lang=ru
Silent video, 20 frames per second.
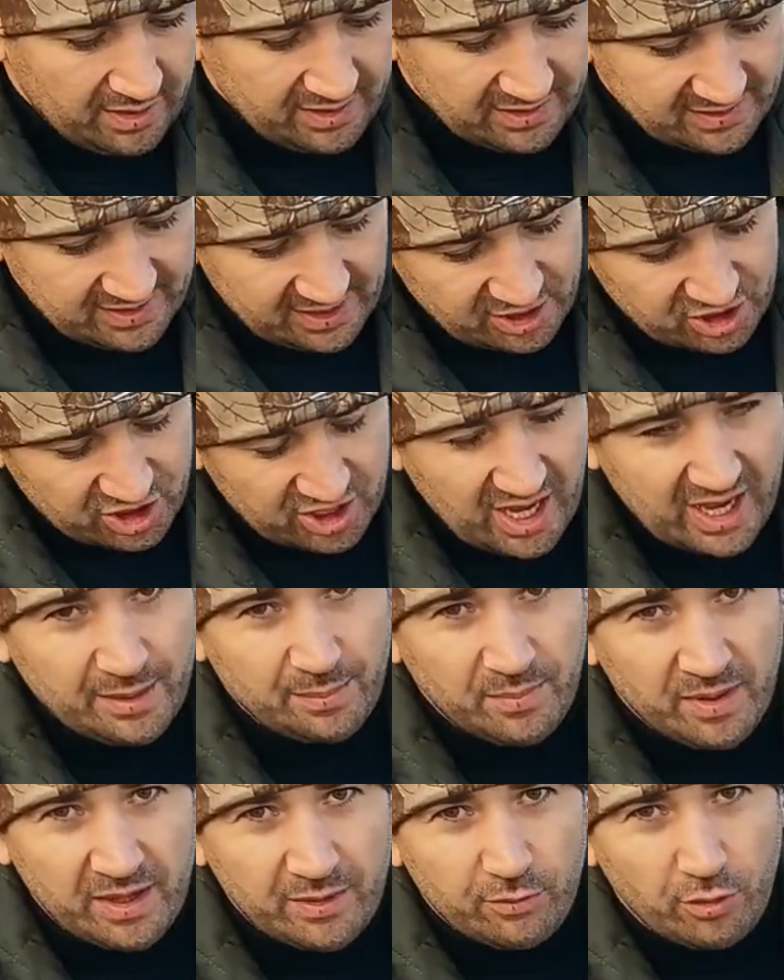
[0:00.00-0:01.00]
Значит, как
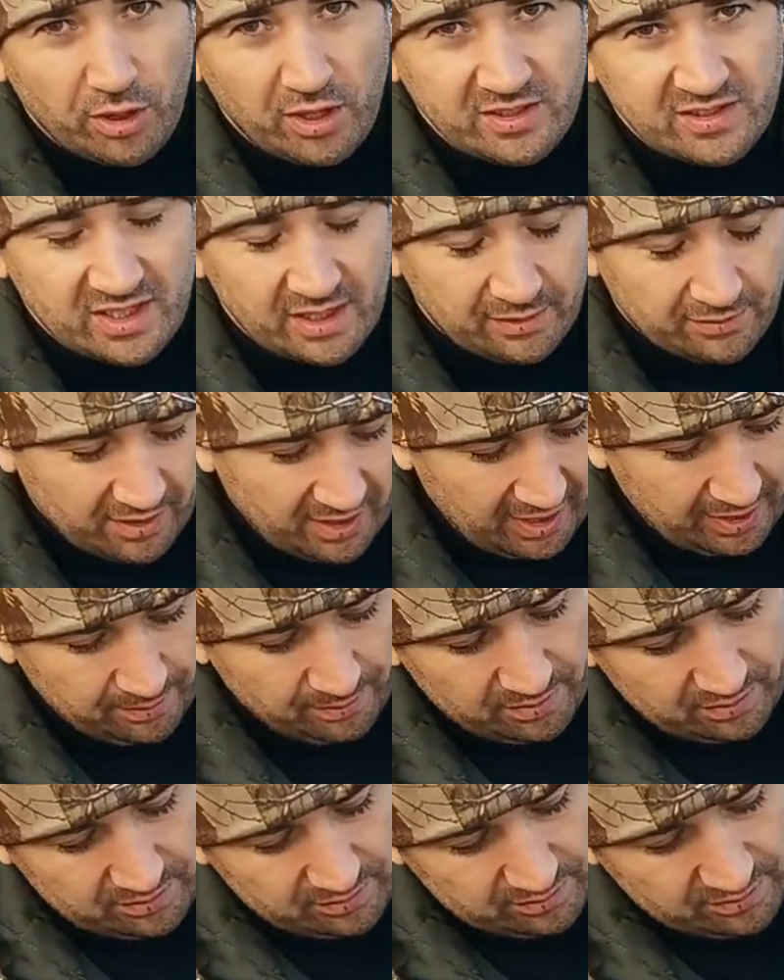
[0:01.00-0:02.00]
мы его раскрываем?